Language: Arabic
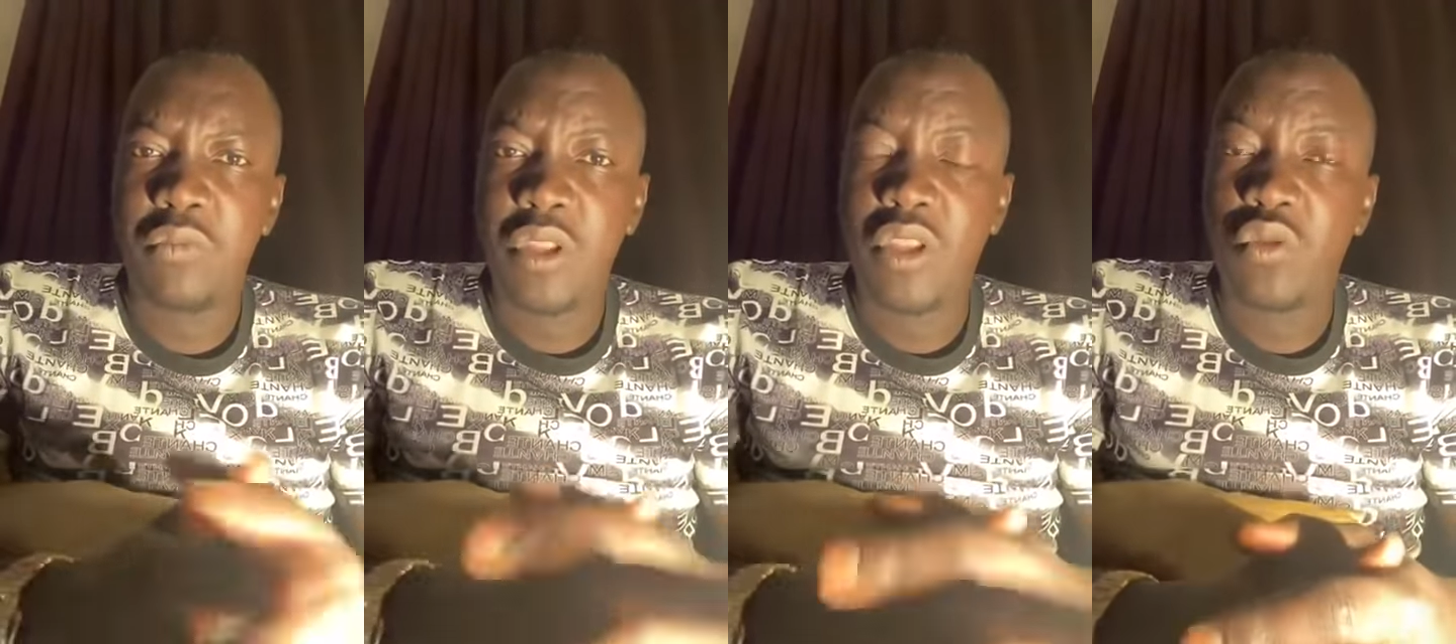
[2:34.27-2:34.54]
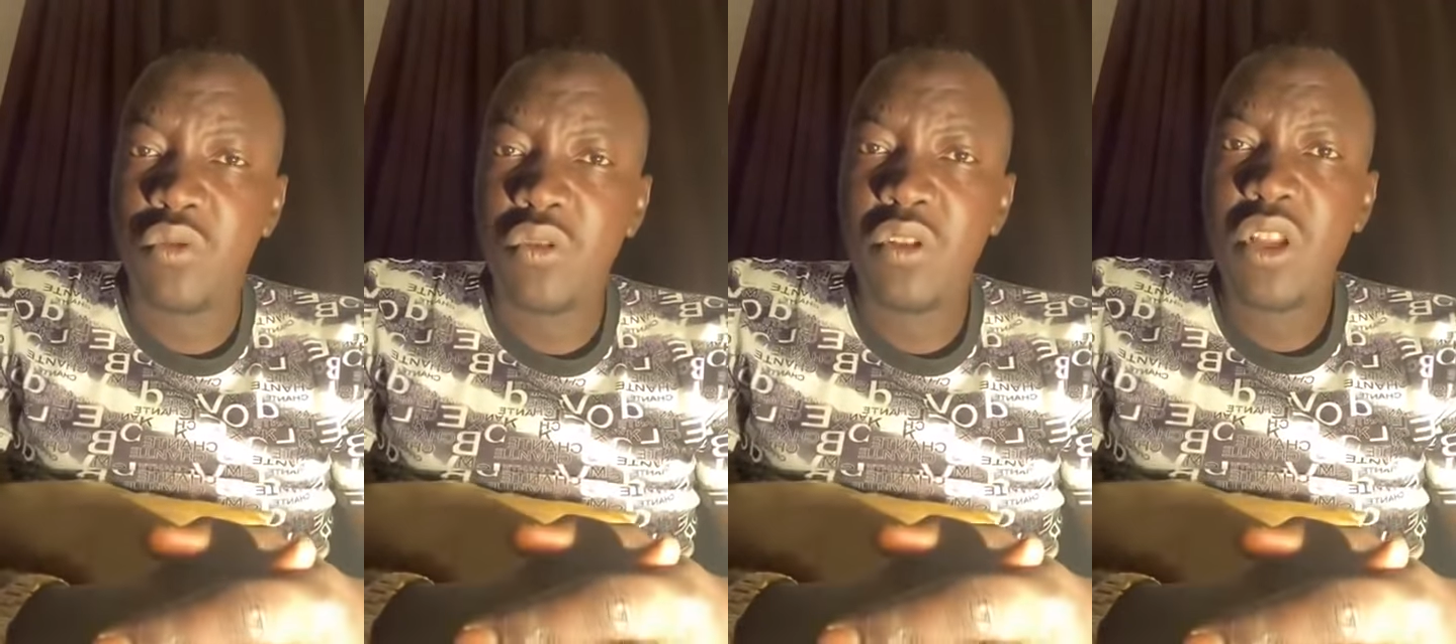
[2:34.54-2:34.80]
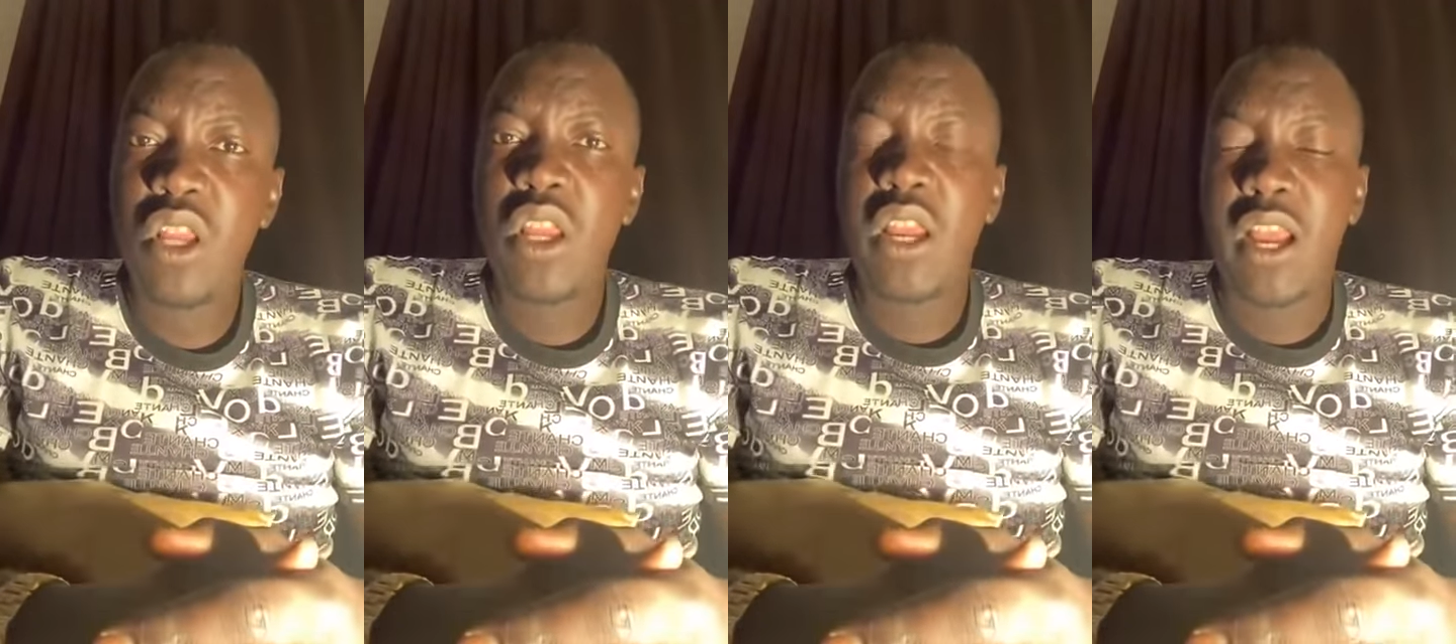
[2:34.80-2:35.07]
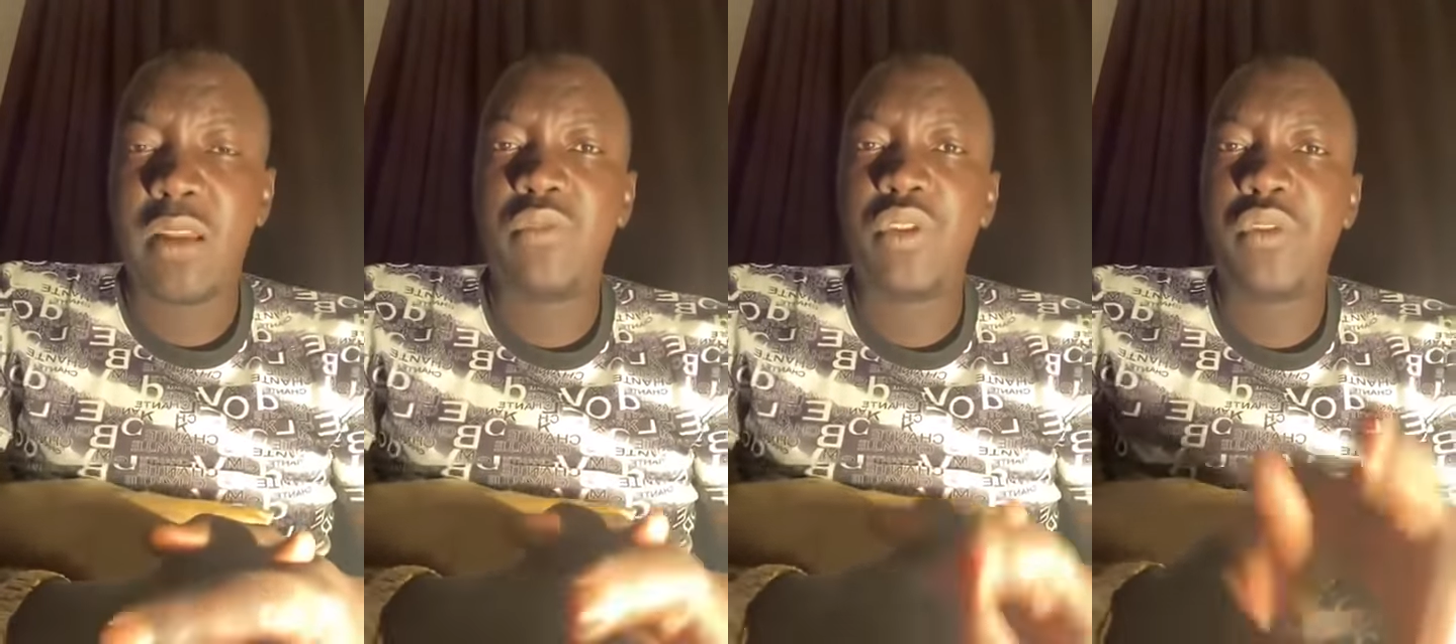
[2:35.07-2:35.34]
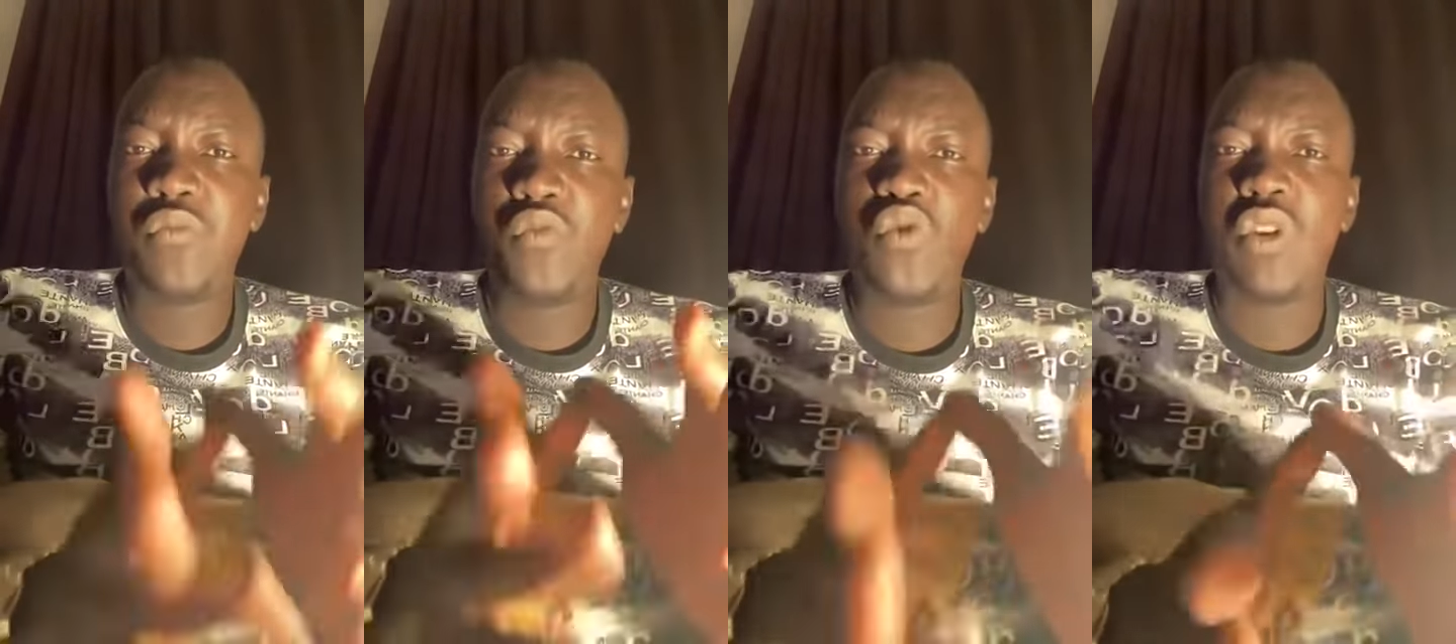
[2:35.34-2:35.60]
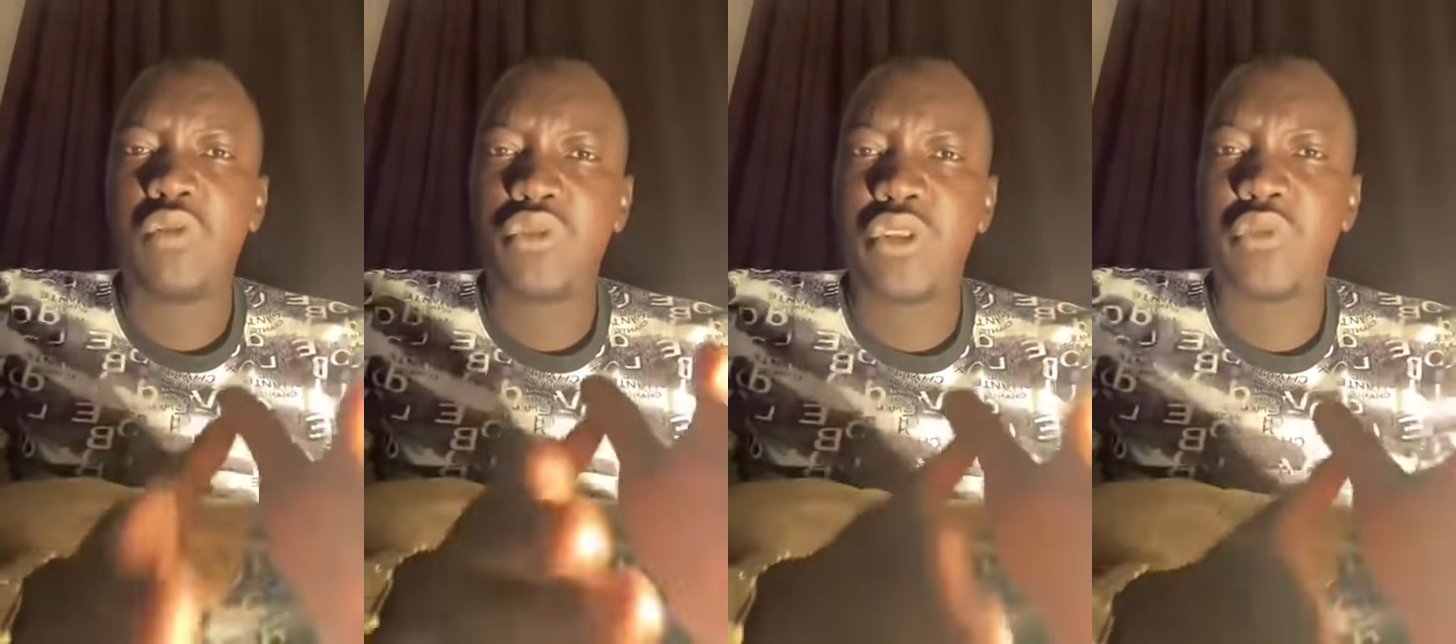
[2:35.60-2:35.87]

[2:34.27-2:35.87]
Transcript: بيته المهم هو